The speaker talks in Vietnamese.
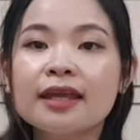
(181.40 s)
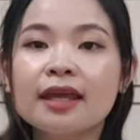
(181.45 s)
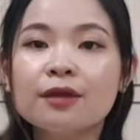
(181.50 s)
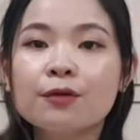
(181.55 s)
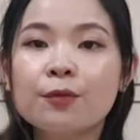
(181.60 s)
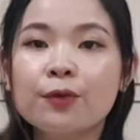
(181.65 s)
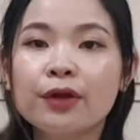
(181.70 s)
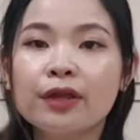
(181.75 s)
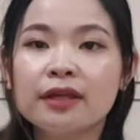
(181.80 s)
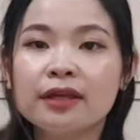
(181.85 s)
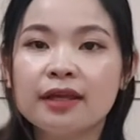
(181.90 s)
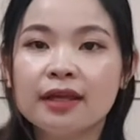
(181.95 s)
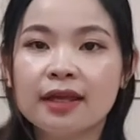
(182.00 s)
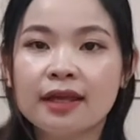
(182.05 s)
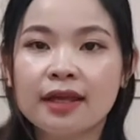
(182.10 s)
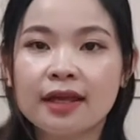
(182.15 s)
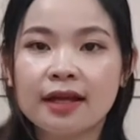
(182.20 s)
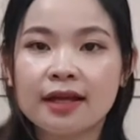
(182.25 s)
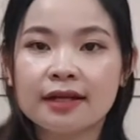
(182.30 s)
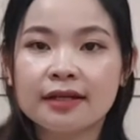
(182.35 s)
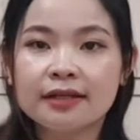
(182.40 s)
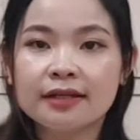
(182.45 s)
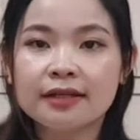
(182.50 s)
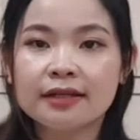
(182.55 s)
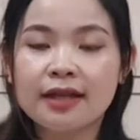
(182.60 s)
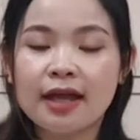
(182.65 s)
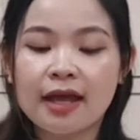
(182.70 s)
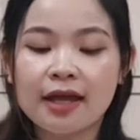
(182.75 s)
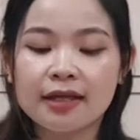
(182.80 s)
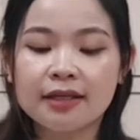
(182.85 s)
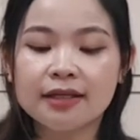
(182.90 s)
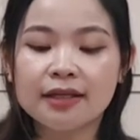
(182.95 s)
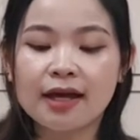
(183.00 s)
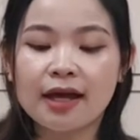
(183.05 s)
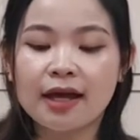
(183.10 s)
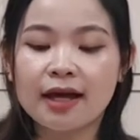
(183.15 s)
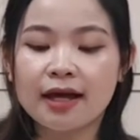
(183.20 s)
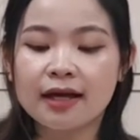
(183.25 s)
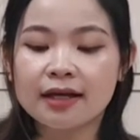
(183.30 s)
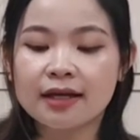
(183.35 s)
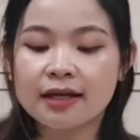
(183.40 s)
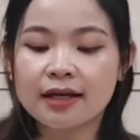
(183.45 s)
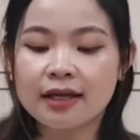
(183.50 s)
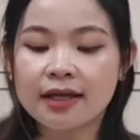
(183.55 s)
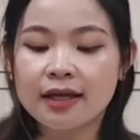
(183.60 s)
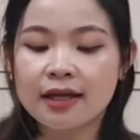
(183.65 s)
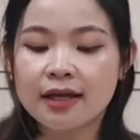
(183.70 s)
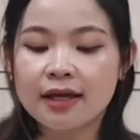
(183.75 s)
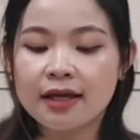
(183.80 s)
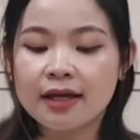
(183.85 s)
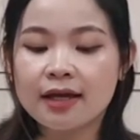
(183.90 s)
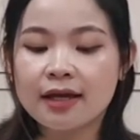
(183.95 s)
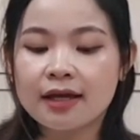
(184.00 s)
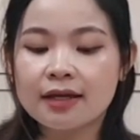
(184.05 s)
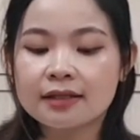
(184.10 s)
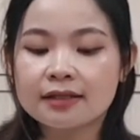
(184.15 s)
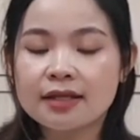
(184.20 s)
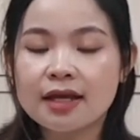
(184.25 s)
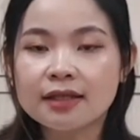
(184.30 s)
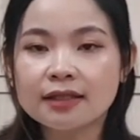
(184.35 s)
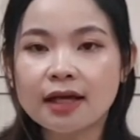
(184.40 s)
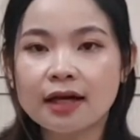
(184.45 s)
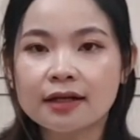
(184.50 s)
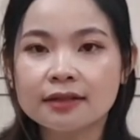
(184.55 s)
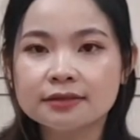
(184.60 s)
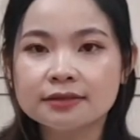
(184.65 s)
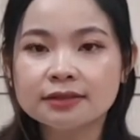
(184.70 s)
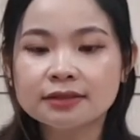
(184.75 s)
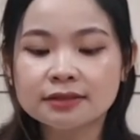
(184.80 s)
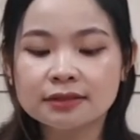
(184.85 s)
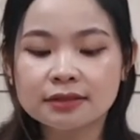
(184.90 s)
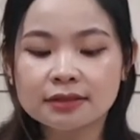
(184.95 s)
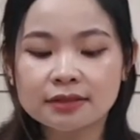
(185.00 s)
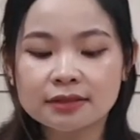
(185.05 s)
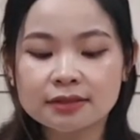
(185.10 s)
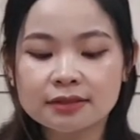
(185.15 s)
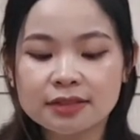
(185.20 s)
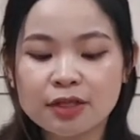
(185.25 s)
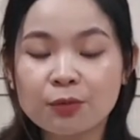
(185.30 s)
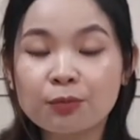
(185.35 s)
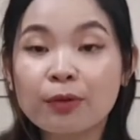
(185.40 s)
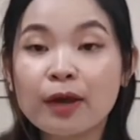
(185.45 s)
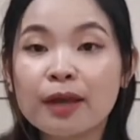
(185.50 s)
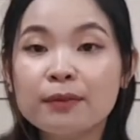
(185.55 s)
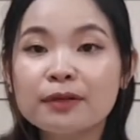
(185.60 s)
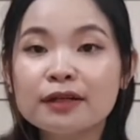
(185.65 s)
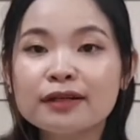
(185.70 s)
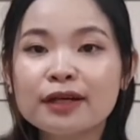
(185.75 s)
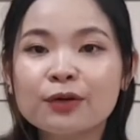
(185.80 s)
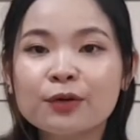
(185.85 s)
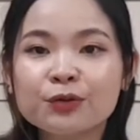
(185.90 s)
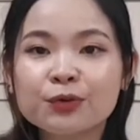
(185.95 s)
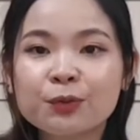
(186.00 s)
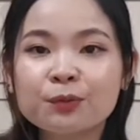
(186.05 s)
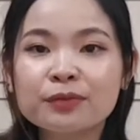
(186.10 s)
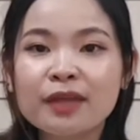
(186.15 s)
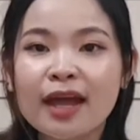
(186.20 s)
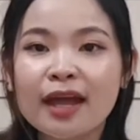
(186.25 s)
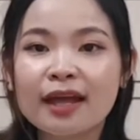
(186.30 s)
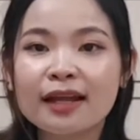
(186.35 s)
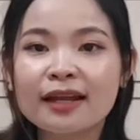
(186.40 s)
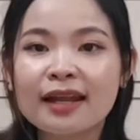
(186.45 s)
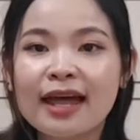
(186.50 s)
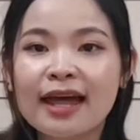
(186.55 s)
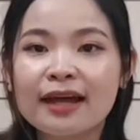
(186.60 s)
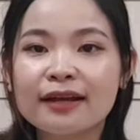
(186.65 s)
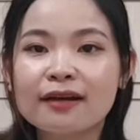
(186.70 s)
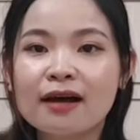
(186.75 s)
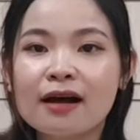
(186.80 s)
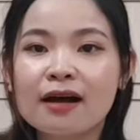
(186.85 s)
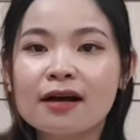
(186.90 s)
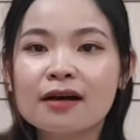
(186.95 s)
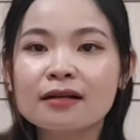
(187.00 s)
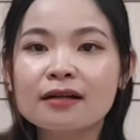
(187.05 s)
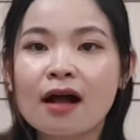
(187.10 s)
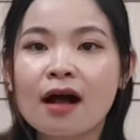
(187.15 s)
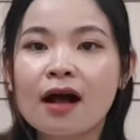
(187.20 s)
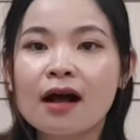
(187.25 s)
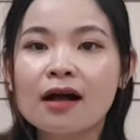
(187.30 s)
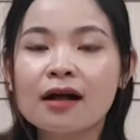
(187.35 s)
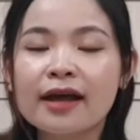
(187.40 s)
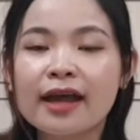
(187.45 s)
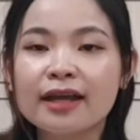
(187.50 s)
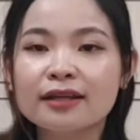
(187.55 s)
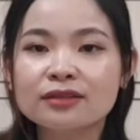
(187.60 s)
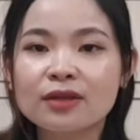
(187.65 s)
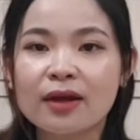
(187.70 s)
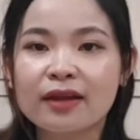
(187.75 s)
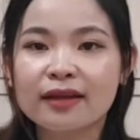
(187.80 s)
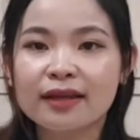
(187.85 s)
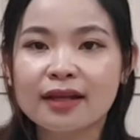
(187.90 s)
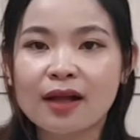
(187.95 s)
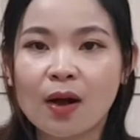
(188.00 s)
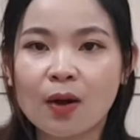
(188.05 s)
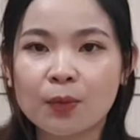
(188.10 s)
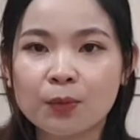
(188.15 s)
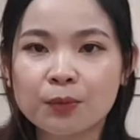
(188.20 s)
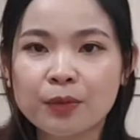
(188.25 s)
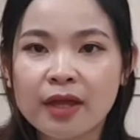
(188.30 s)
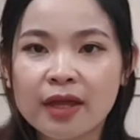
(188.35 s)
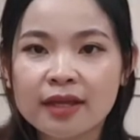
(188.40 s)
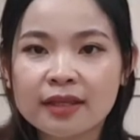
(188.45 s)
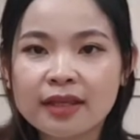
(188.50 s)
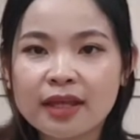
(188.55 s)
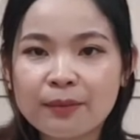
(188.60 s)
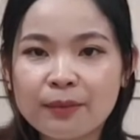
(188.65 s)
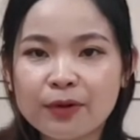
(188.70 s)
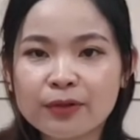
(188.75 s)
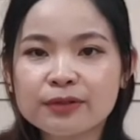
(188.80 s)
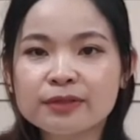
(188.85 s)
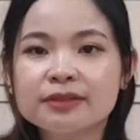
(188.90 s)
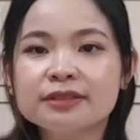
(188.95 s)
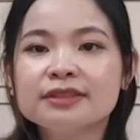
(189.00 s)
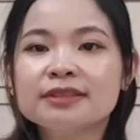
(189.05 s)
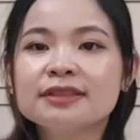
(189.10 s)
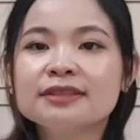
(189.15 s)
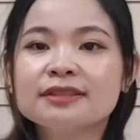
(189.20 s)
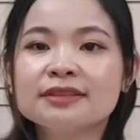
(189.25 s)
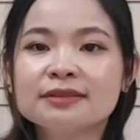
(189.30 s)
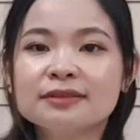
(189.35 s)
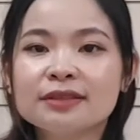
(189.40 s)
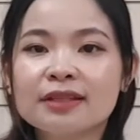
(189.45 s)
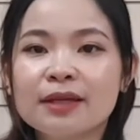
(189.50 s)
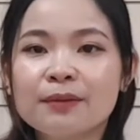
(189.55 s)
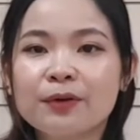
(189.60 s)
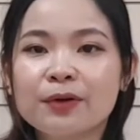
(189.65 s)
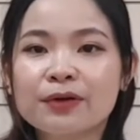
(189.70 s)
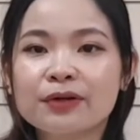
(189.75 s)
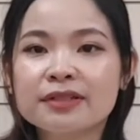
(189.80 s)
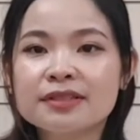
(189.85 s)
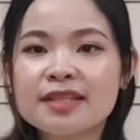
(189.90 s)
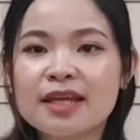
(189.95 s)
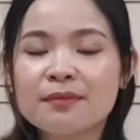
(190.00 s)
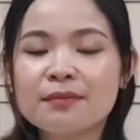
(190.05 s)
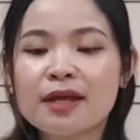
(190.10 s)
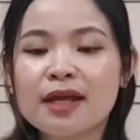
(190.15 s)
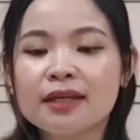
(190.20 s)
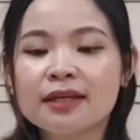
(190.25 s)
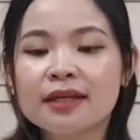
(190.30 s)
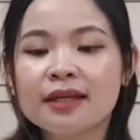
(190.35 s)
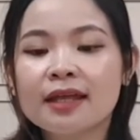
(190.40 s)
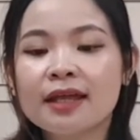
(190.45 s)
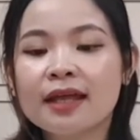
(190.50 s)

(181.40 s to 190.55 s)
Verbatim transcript: giấy quỳ để để thử trong kem đánh răng của chúng ta là nó có an toàn hay không thì mọi người thì mọi người xem đây